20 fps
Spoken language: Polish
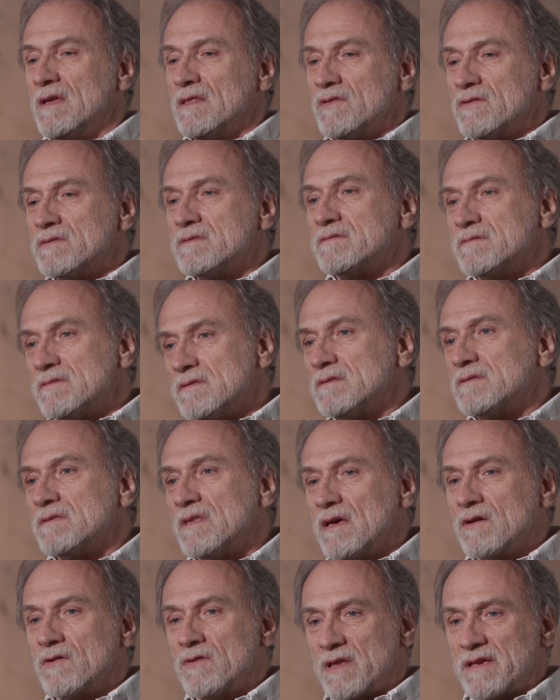no, no
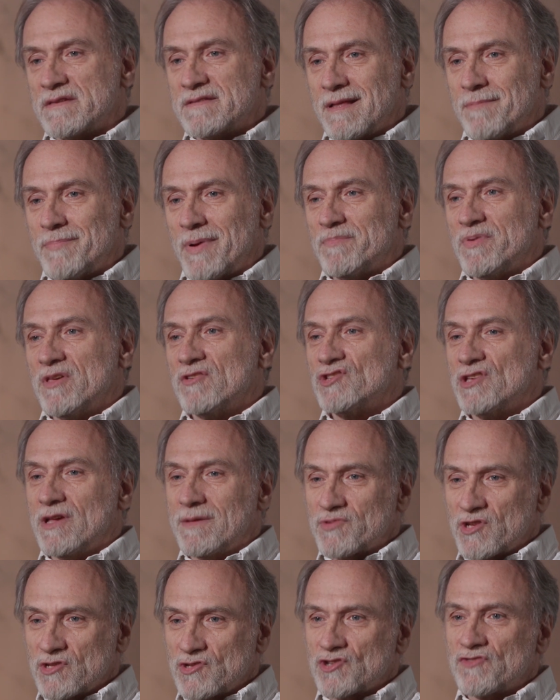tak, ona jest na papierze, a
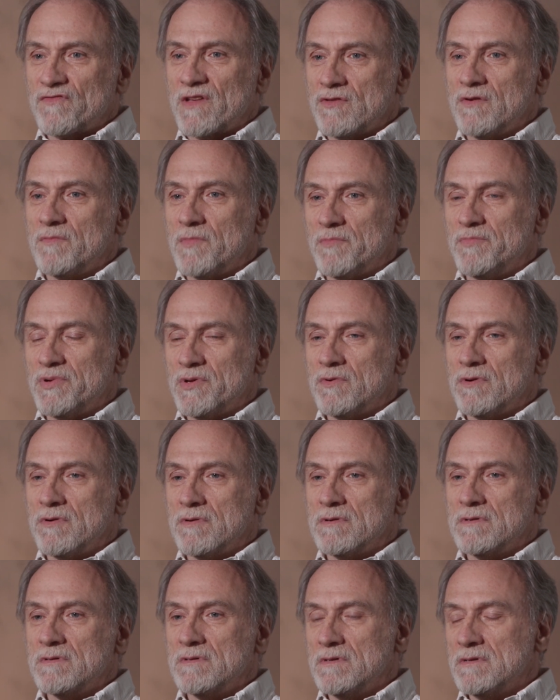przecież wiadomo
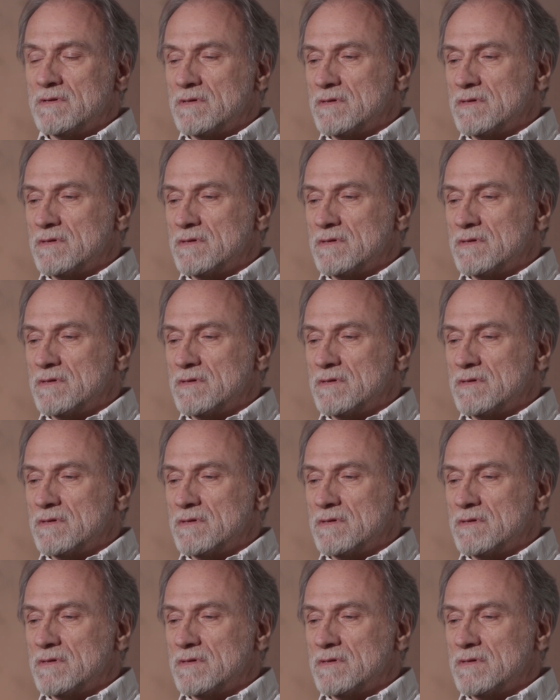było